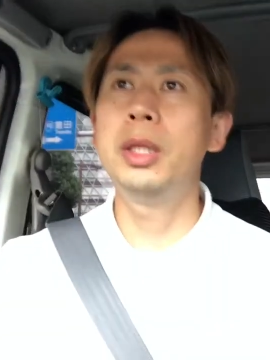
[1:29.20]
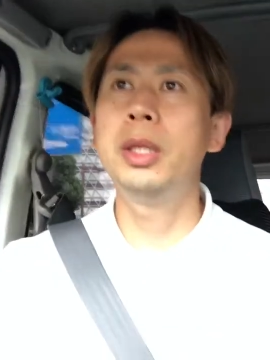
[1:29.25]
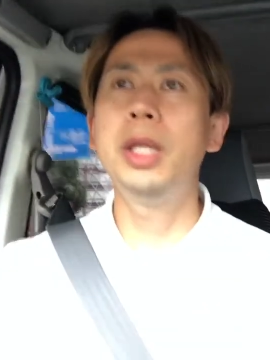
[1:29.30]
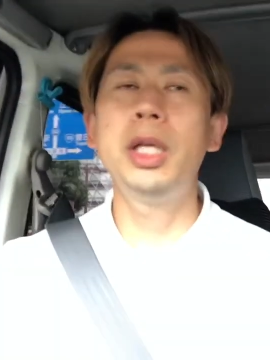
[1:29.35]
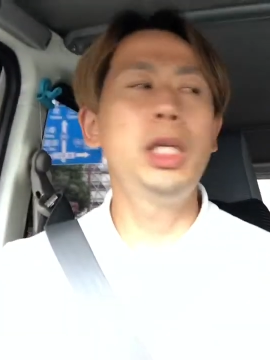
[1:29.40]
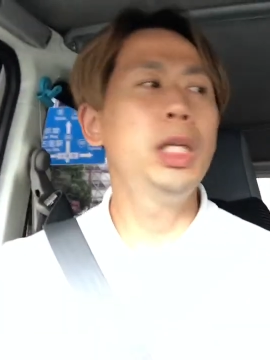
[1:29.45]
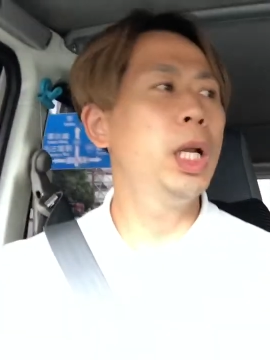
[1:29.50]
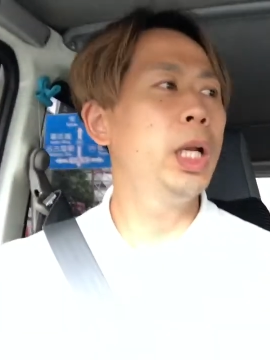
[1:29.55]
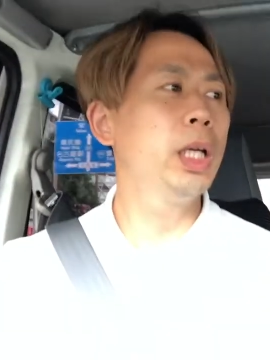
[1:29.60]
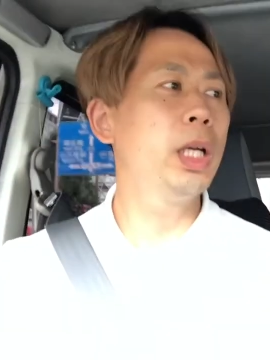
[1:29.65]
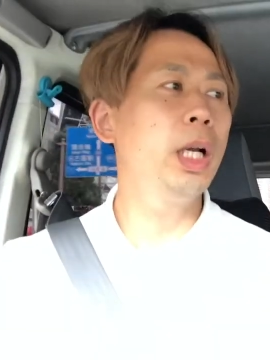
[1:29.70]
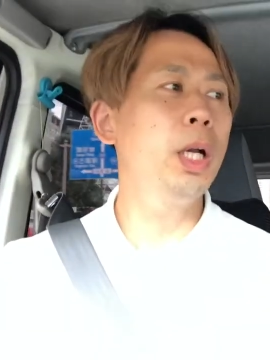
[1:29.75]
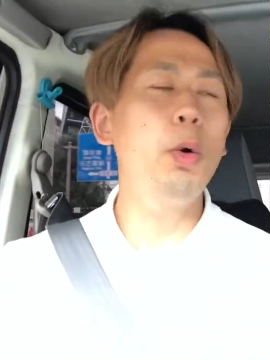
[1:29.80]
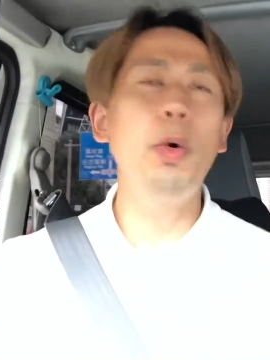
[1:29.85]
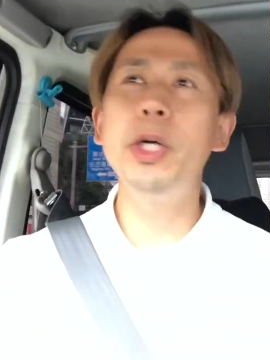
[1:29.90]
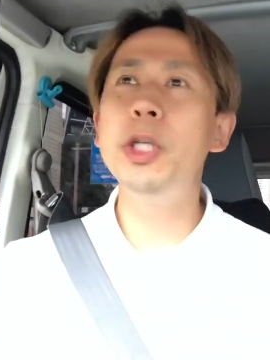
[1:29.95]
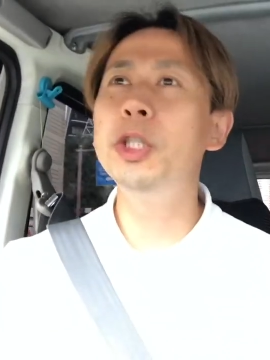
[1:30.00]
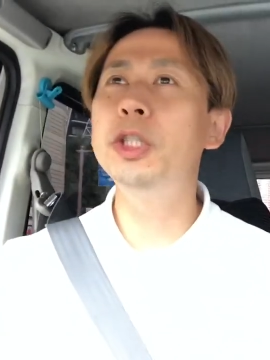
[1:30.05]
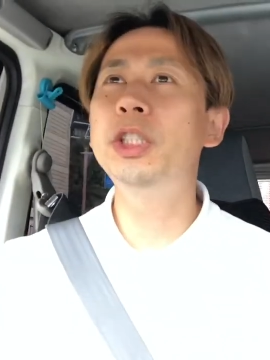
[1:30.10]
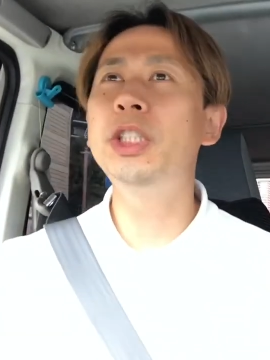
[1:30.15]
左から
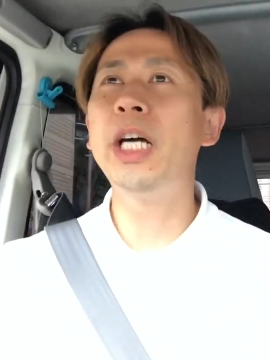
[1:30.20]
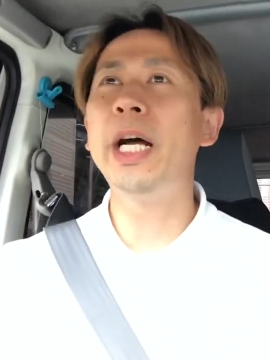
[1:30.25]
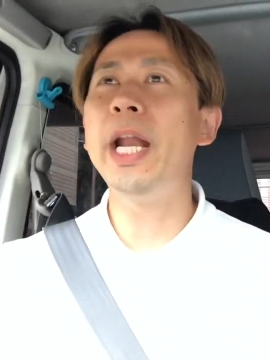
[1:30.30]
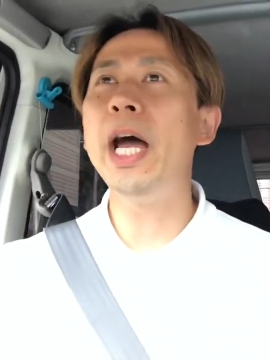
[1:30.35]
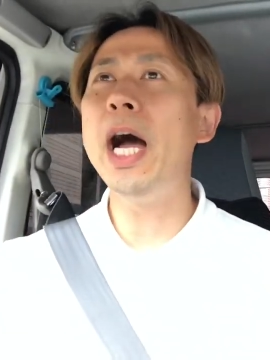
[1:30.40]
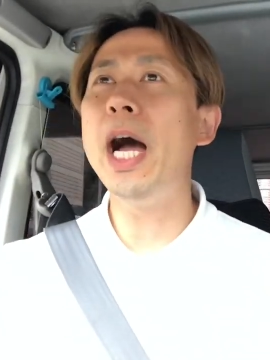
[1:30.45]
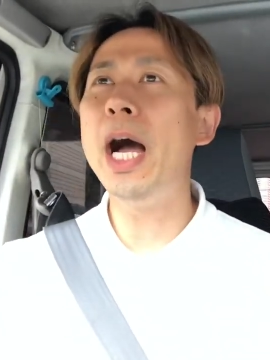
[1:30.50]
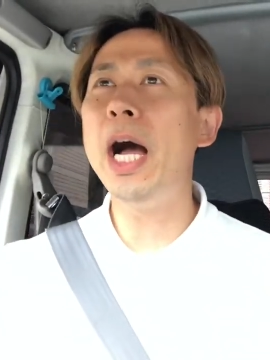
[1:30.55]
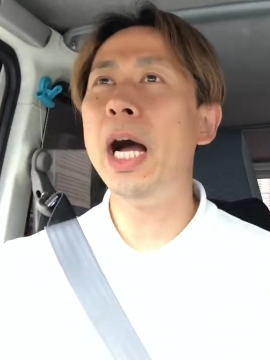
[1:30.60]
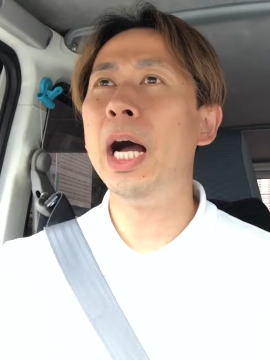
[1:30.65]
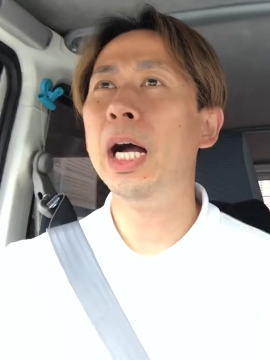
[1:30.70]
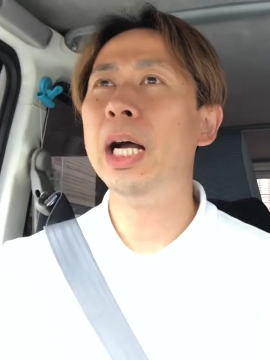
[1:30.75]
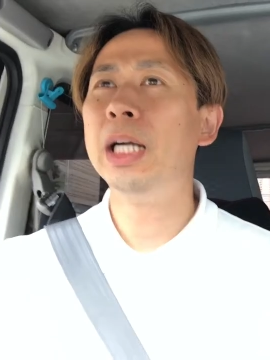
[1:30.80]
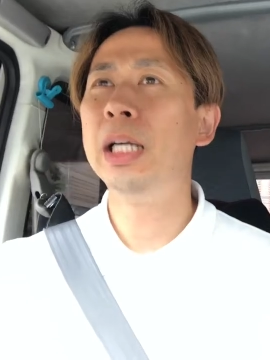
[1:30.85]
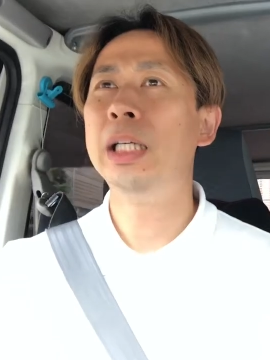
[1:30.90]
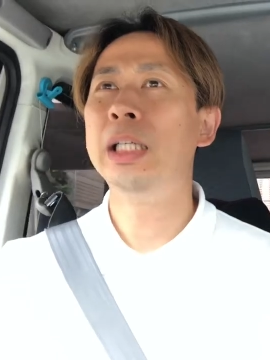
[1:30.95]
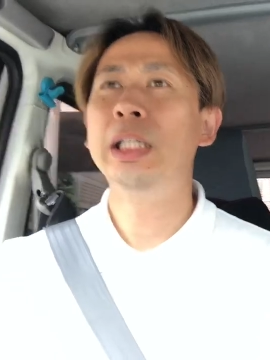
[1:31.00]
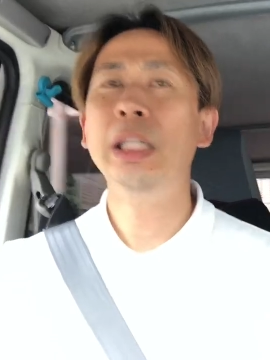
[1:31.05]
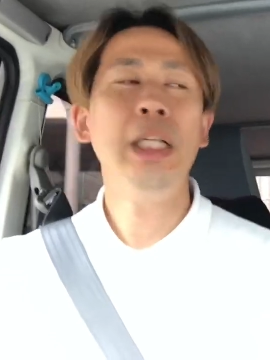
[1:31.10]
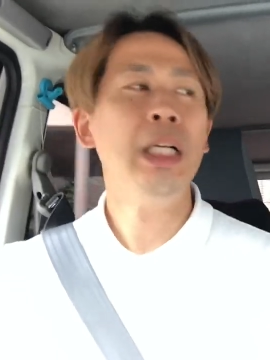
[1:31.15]
追い抜くかな。
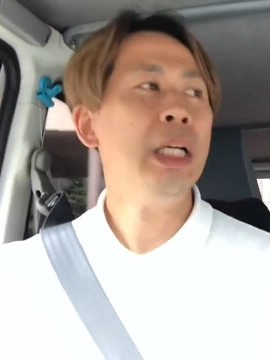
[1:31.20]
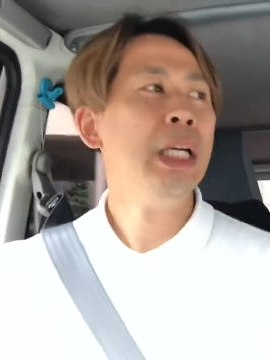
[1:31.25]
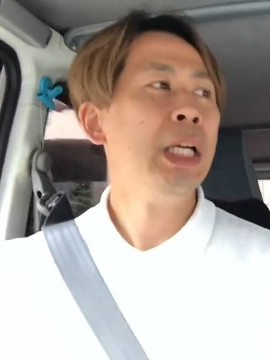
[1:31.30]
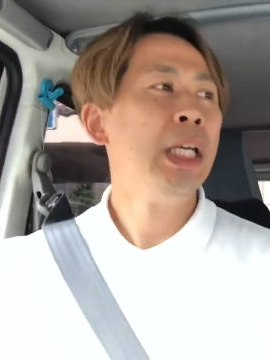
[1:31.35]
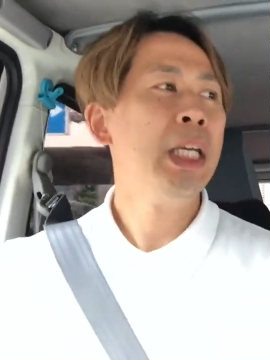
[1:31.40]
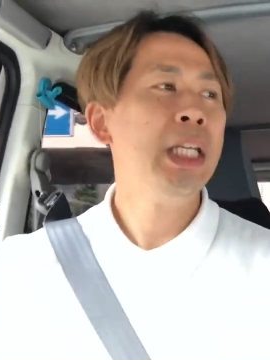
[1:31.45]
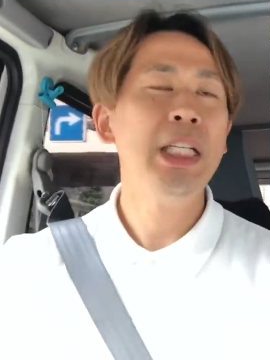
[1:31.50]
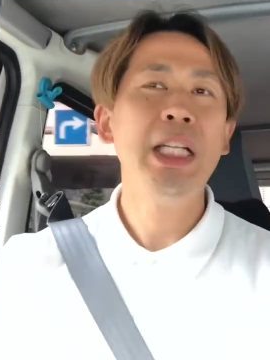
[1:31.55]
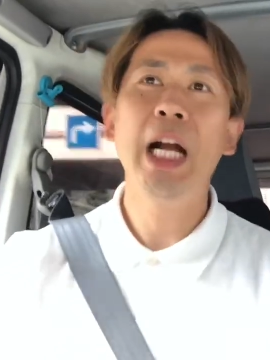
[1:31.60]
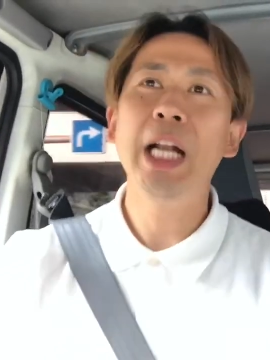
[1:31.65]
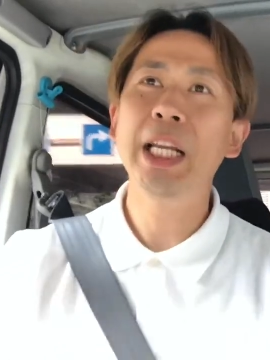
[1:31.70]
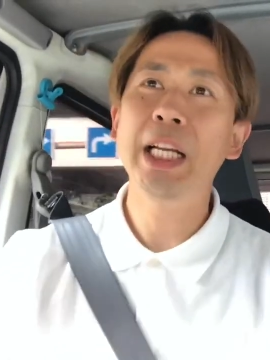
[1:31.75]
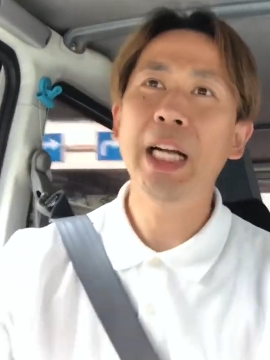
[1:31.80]
左